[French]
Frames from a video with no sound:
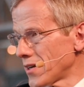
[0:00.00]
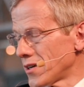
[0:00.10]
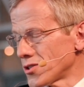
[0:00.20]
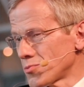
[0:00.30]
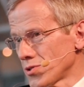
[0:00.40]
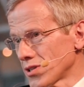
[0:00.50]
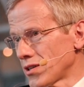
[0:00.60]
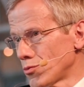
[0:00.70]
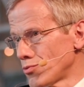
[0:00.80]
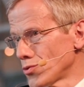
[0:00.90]
Euh, je pense qu'il
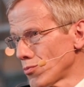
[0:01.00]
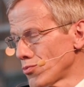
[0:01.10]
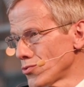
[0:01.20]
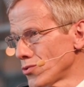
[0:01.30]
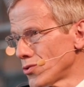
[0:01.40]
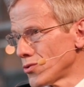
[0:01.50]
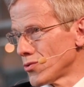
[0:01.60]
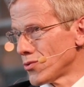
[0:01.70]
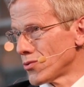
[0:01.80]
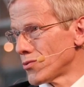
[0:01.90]
y a de plus en plus
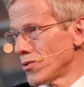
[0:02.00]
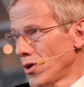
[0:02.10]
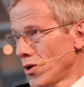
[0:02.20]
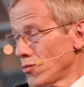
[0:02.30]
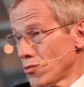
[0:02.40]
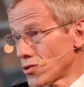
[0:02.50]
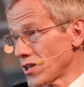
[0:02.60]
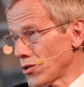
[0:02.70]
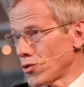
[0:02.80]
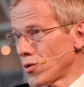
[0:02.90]
de, de
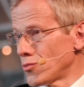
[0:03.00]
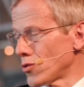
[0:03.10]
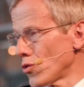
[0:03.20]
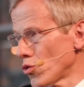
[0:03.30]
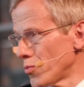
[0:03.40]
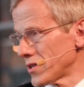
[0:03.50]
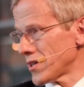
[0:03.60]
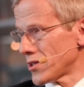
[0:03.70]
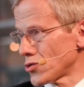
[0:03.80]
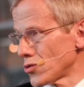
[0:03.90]
start-up, de grands groupes
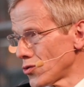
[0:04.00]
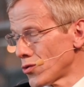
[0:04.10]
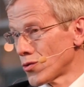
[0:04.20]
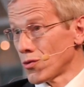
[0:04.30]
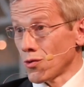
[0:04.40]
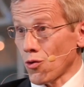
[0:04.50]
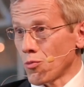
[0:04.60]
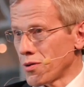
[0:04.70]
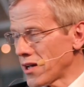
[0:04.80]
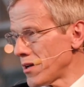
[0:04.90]
internationaux, euh,
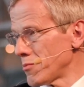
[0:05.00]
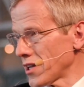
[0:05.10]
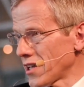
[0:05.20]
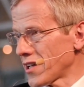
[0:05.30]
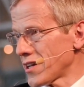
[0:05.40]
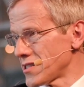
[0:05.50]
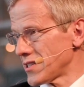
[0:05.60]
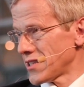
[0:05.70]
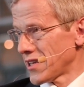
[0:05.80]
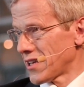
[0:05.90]
européens, américains,
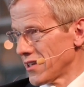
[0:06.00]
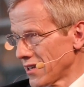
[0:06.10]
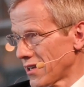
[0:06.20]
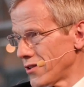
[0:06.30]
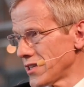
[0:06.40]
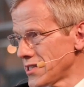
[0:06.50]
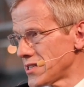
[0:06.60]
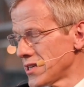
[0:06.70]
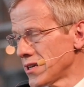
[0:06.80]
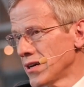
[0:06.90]
asiatiques, qui, viennent
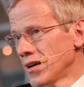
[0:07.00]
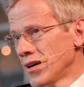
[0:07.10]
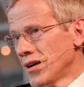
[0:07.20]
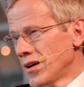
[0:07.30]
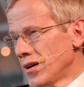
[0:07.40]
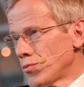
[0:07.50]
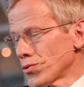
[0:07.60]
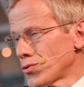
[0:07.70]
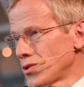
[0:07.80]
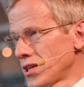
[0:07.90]
ici
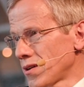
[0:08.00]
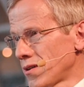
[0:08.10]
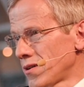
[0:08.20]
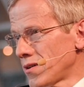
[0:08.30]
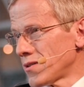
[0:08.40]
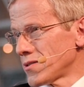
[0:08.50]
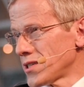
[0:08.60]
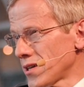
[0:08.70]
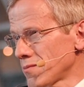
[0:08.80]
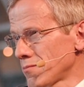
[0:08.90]
pour se dire,
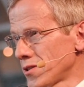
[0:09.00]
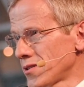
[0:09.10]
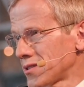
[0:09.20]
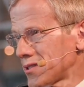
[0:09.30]
tiens,